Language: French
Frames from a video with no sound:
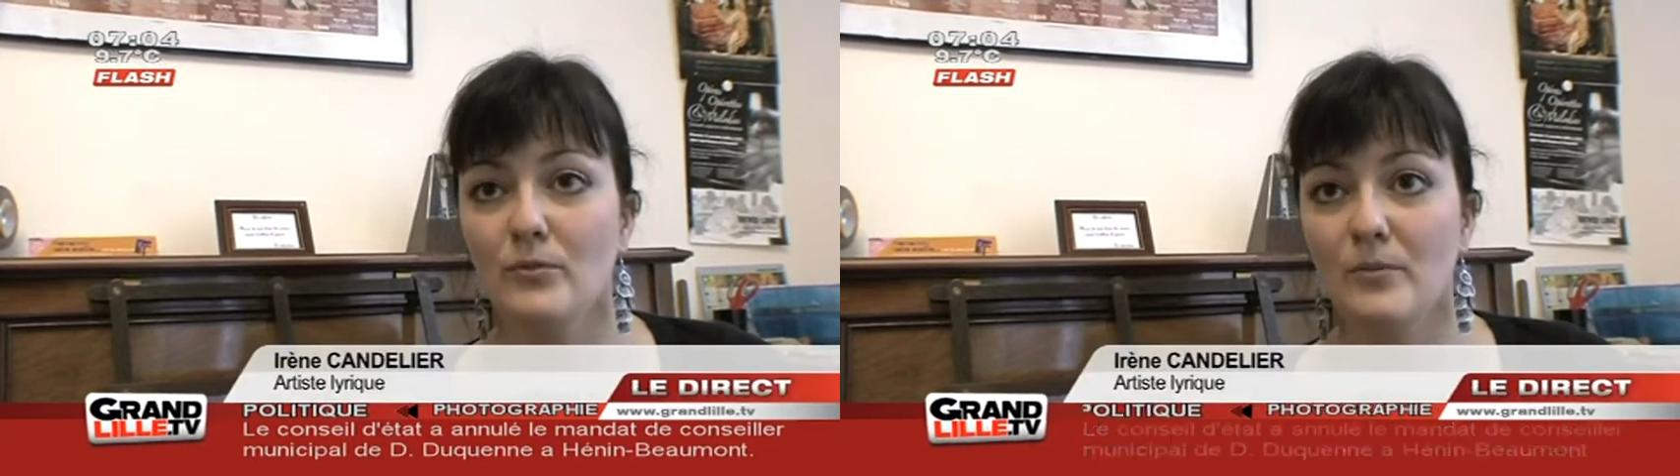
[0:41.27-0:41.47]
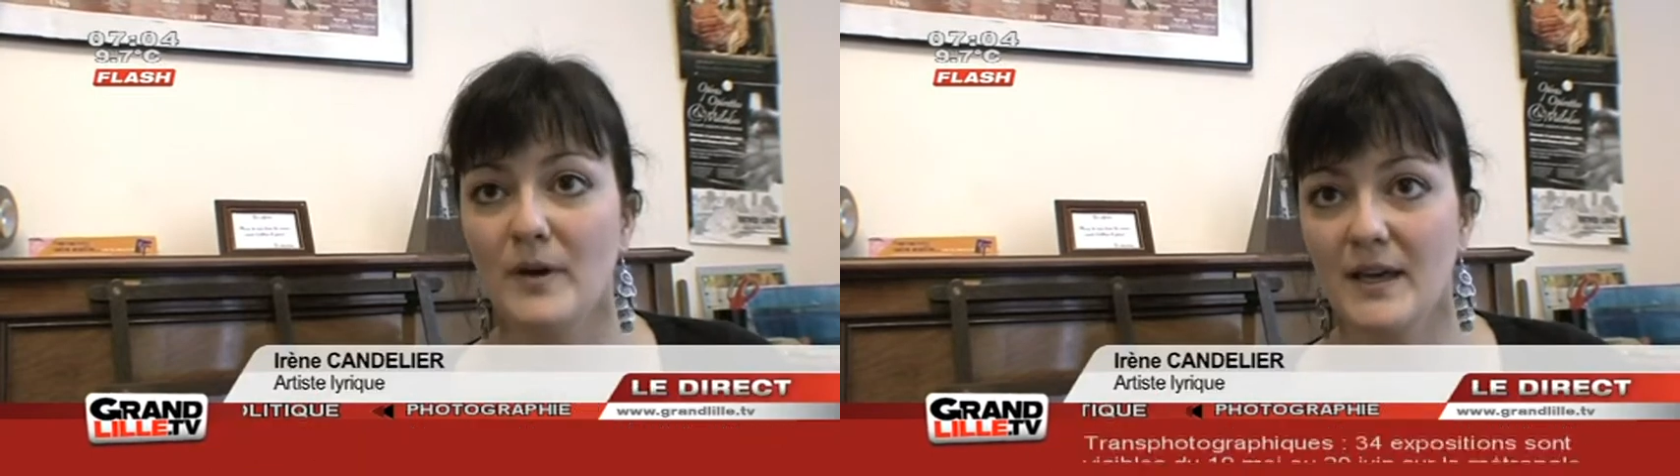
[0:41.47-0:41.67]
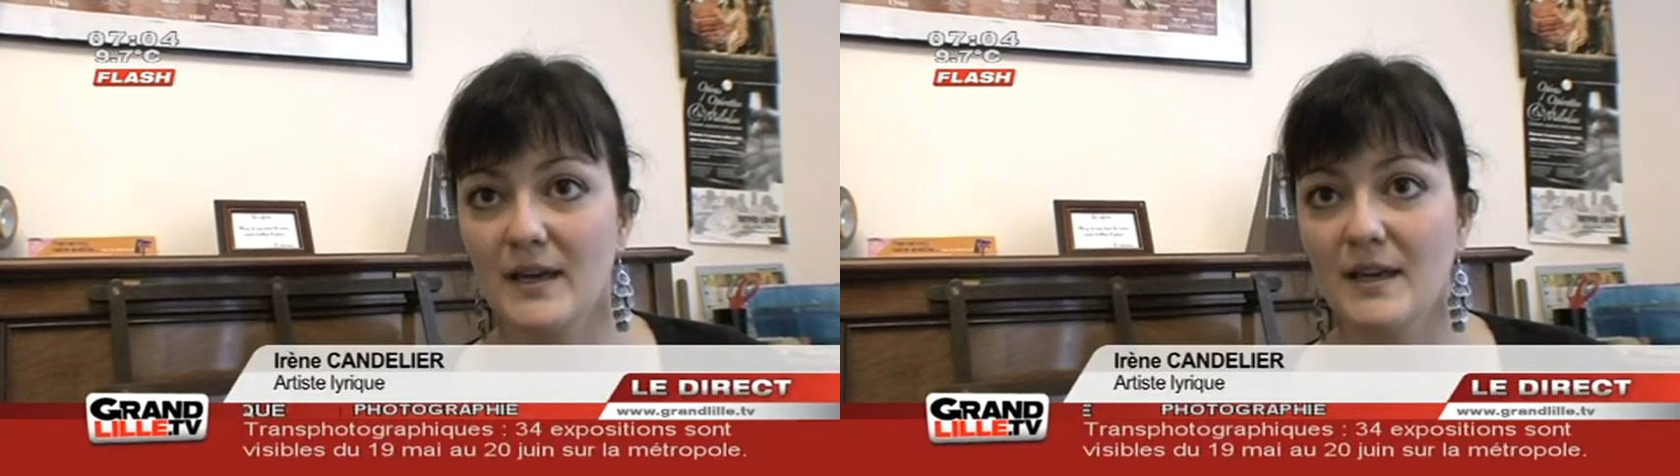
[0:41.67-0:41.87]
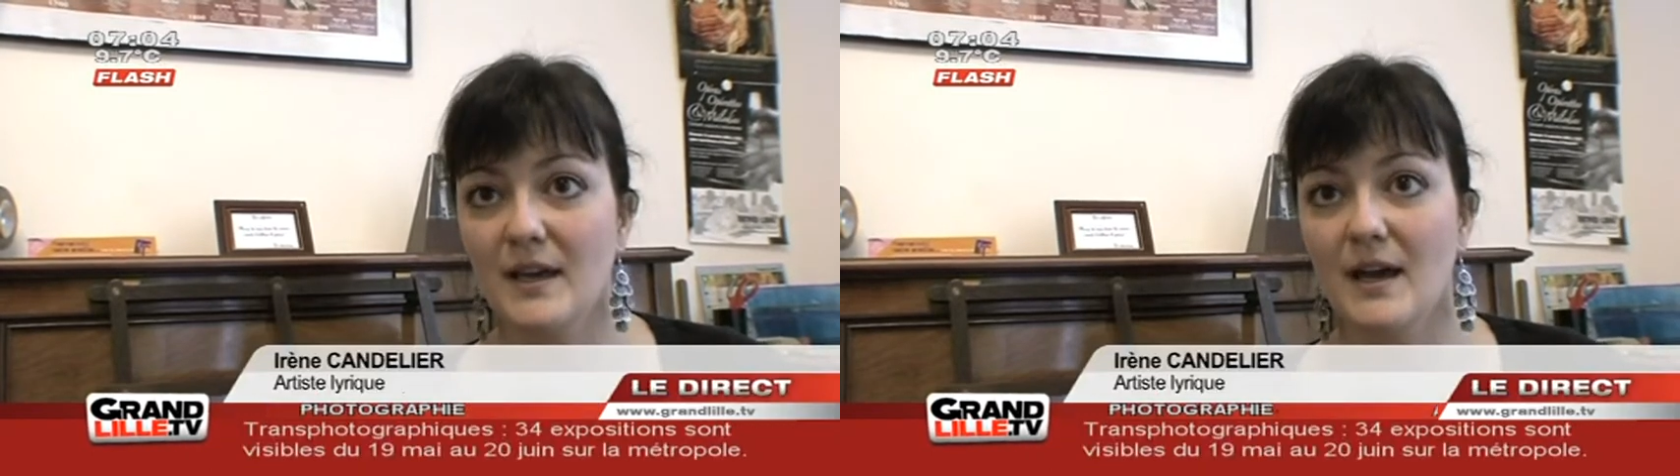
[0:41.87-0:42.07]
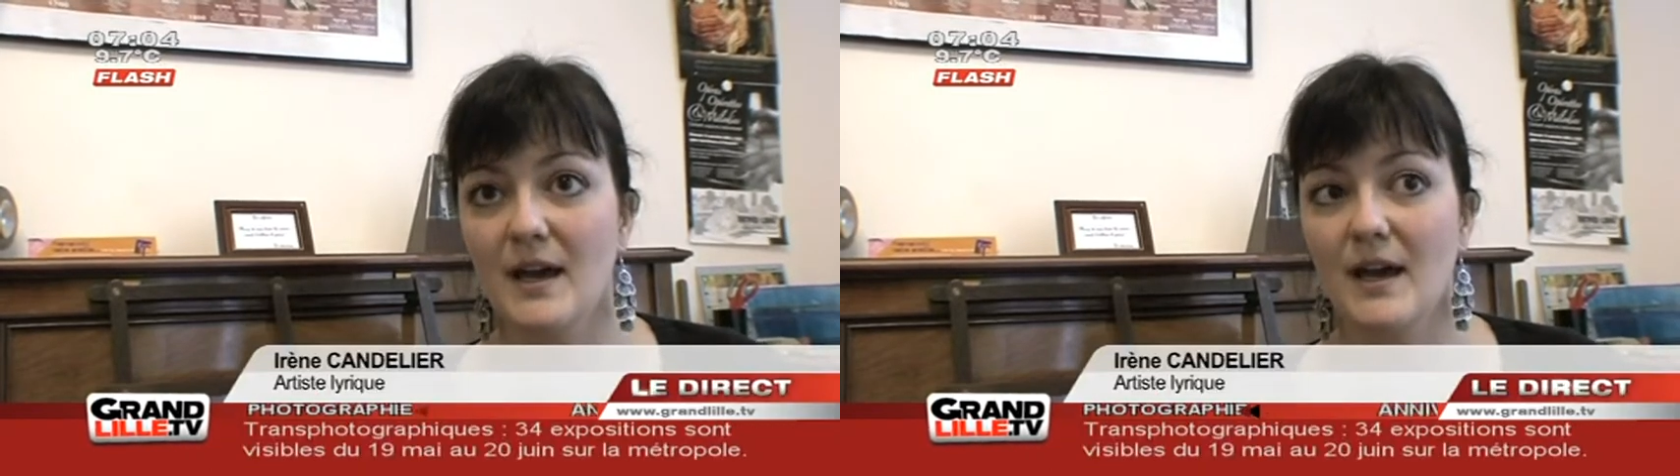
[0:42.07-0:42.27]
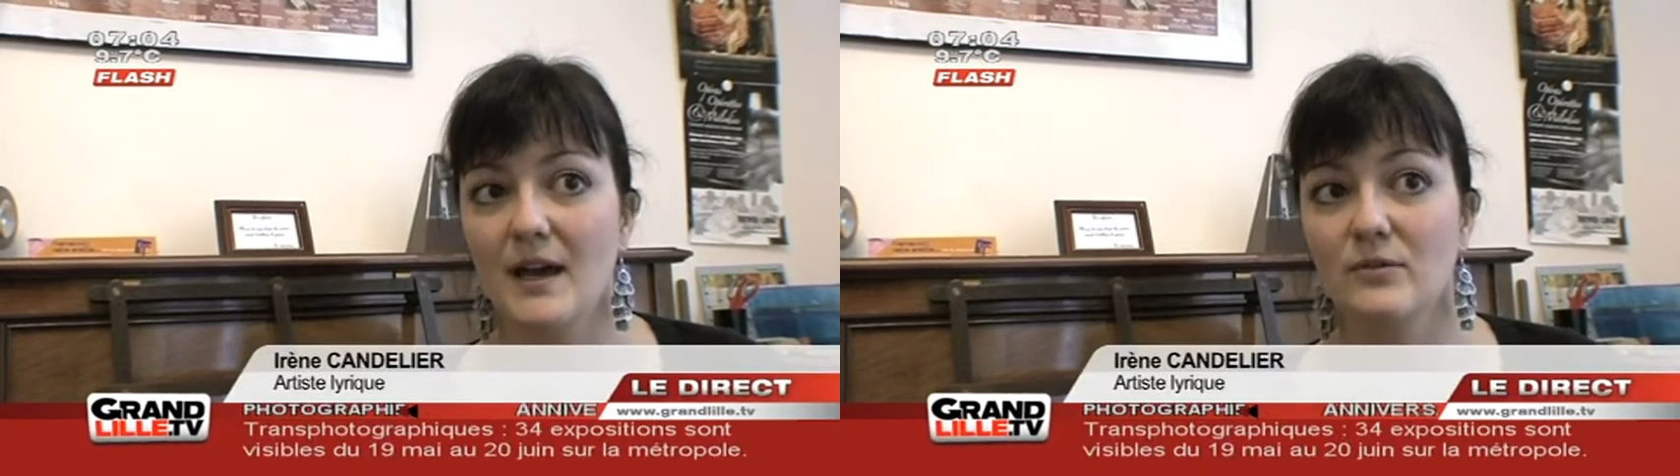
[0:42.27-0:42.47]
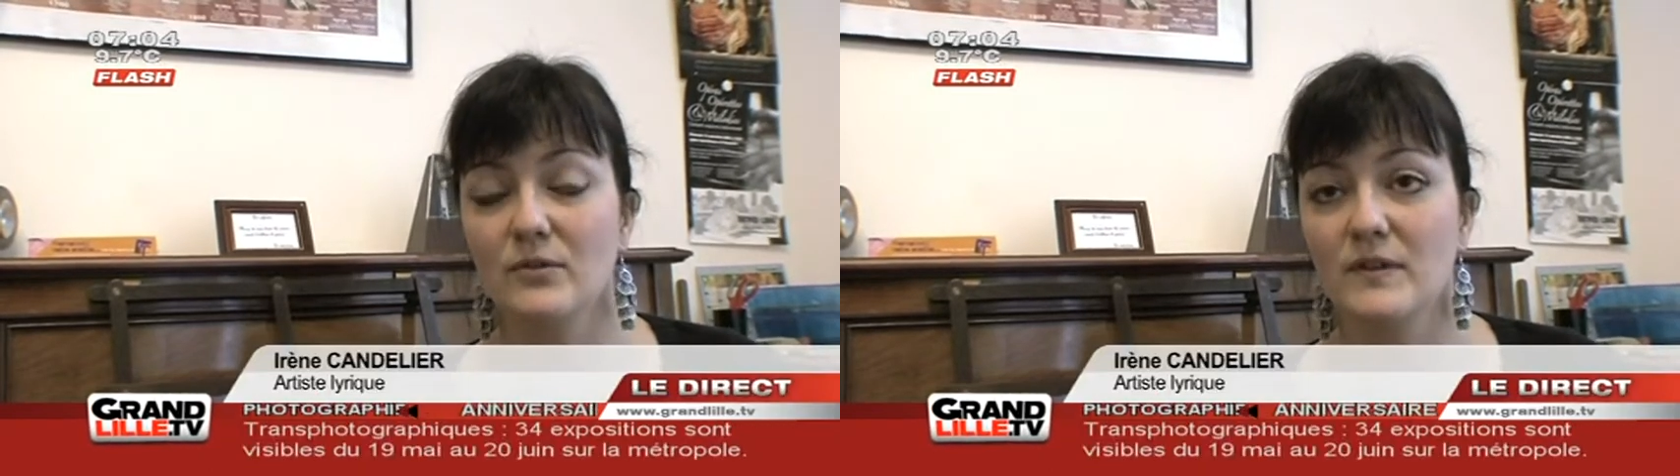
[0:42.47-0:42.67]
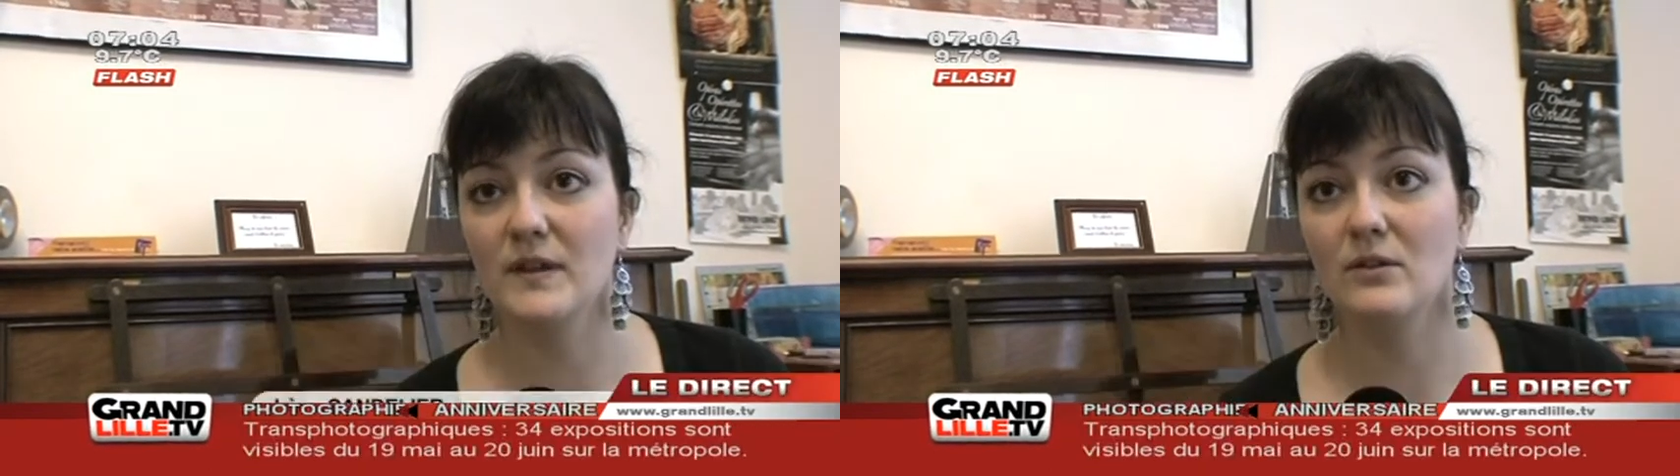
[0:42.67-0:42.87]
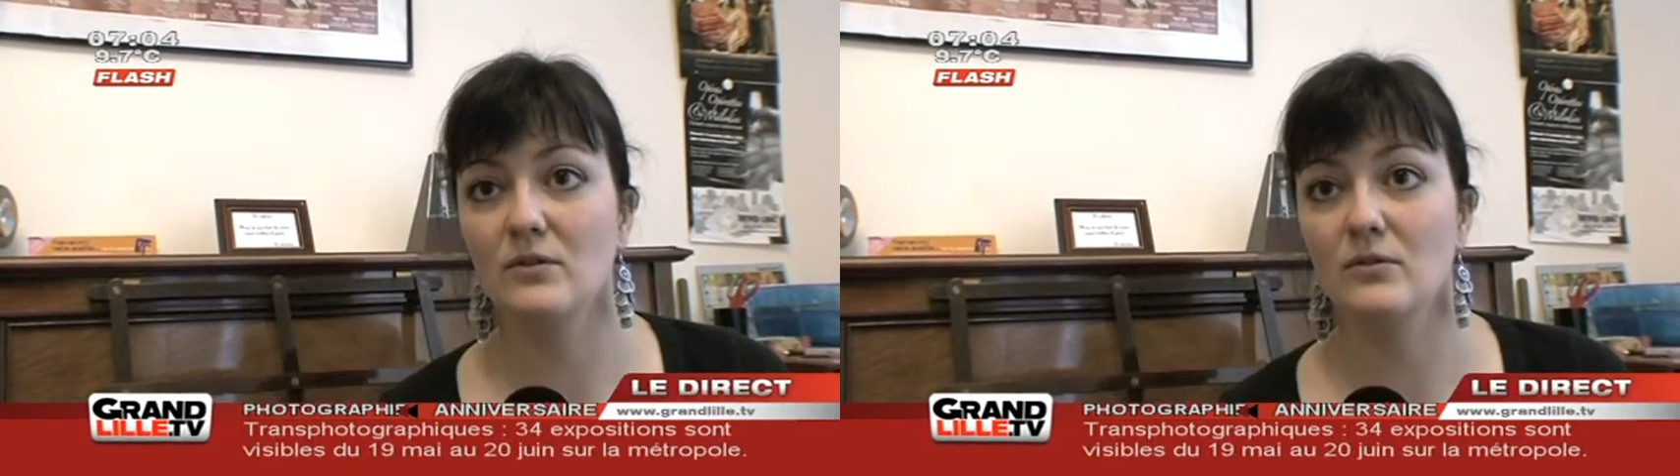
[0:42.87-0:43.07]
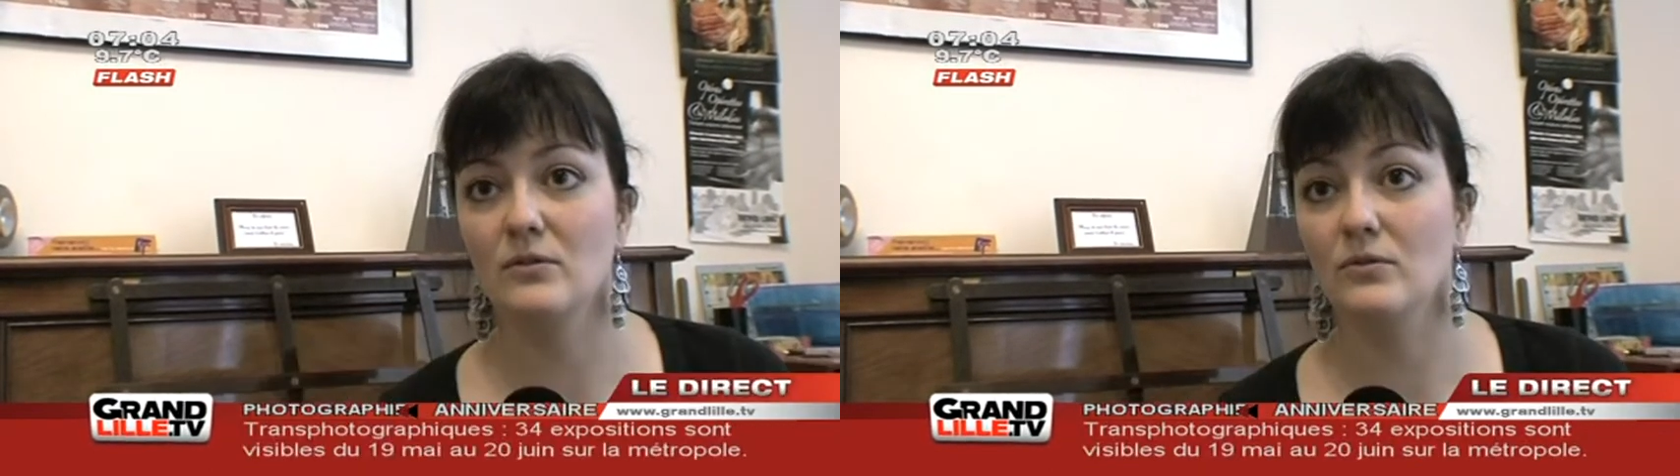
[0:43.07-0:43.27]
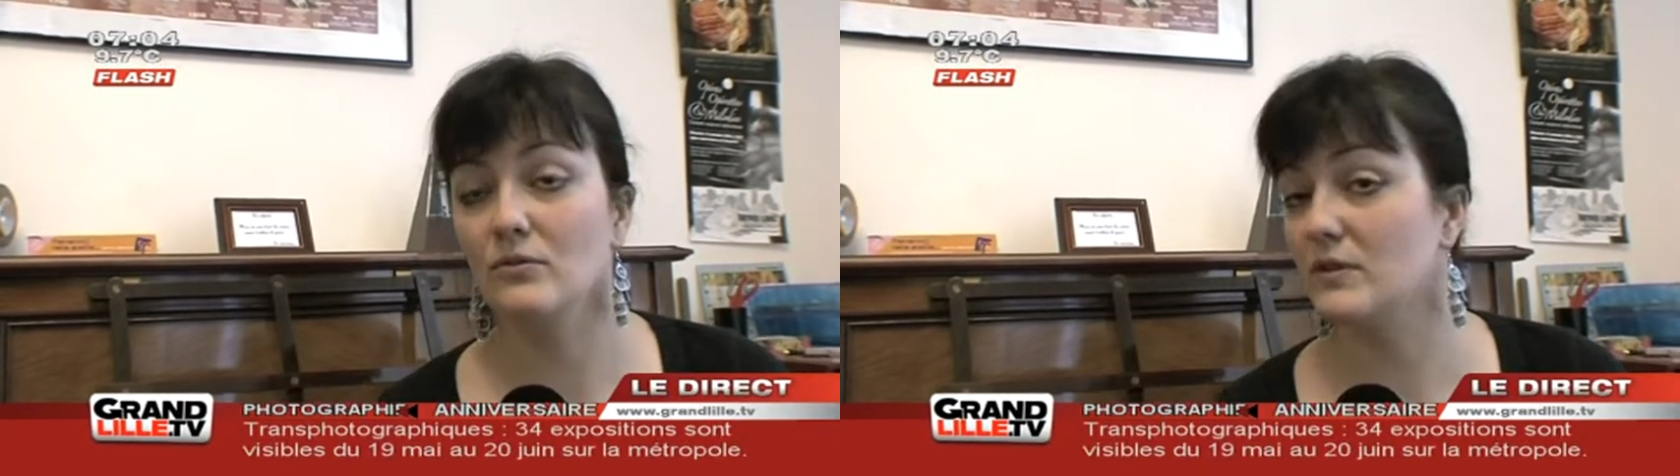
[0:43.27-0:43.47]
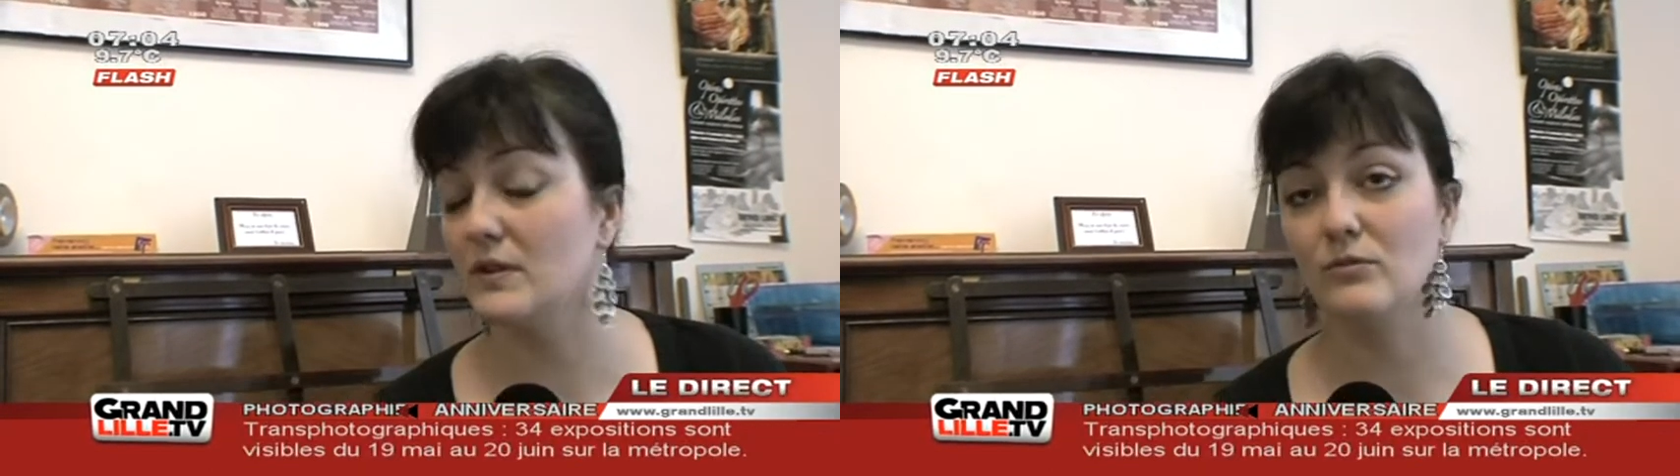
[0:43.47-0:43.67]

Mambray, a annoncé que donc,